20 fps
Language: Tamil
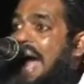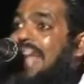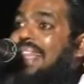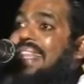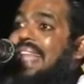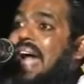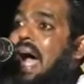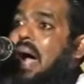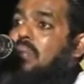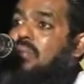
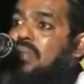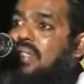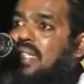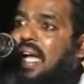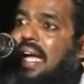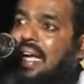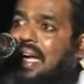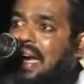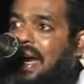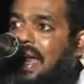அந்த
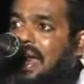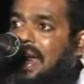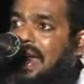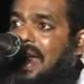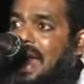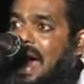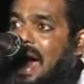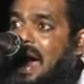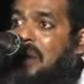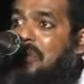
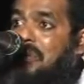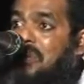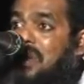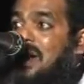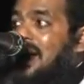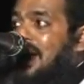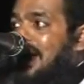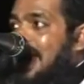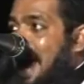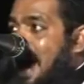அம்சங்களெல்லாம்
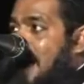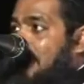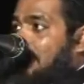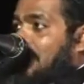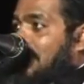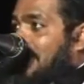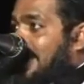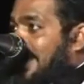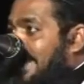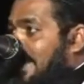நாம்
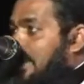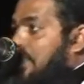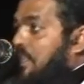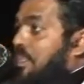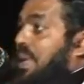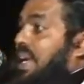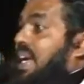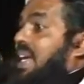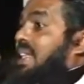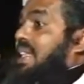
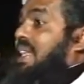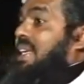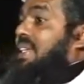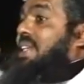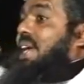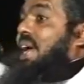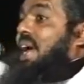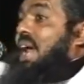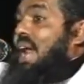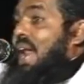திரும்பிய
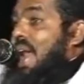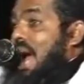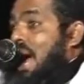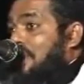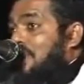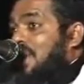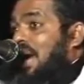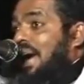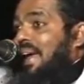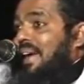
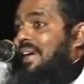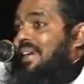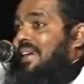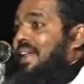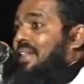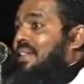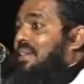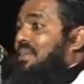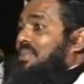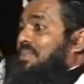திசையெல்லாம்
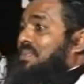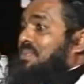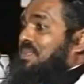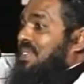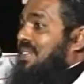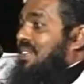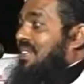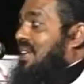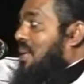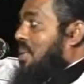நடக்கிறது
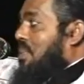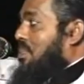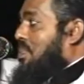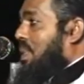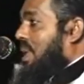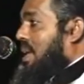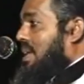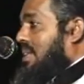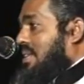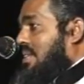
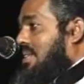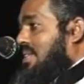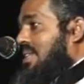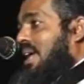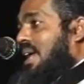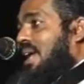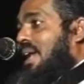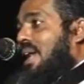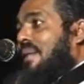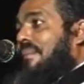திரும்பிய
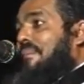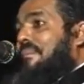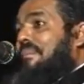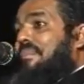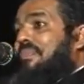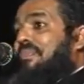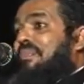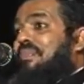திசையெல்லாம்